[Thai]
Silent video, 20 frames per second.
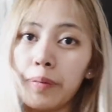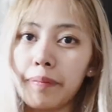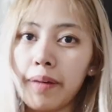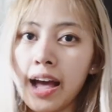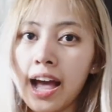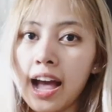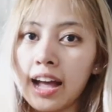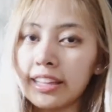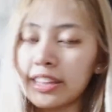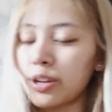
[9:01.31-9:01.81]
มา
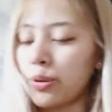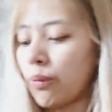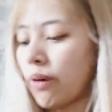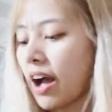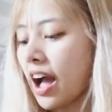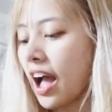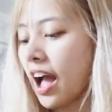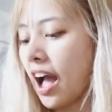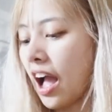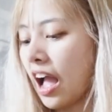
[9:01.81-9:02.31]
กแต่ว่า
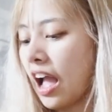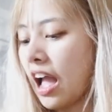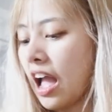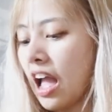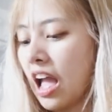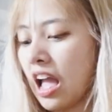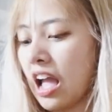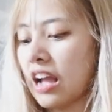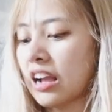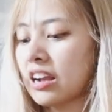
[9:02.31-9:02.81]

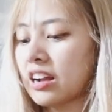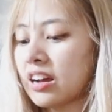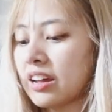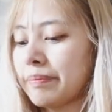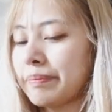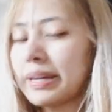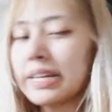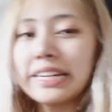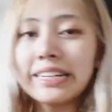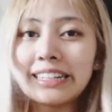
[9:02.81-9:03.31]
เงิน
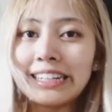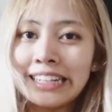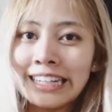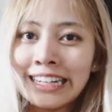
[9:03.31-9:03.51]
ไม่ถึง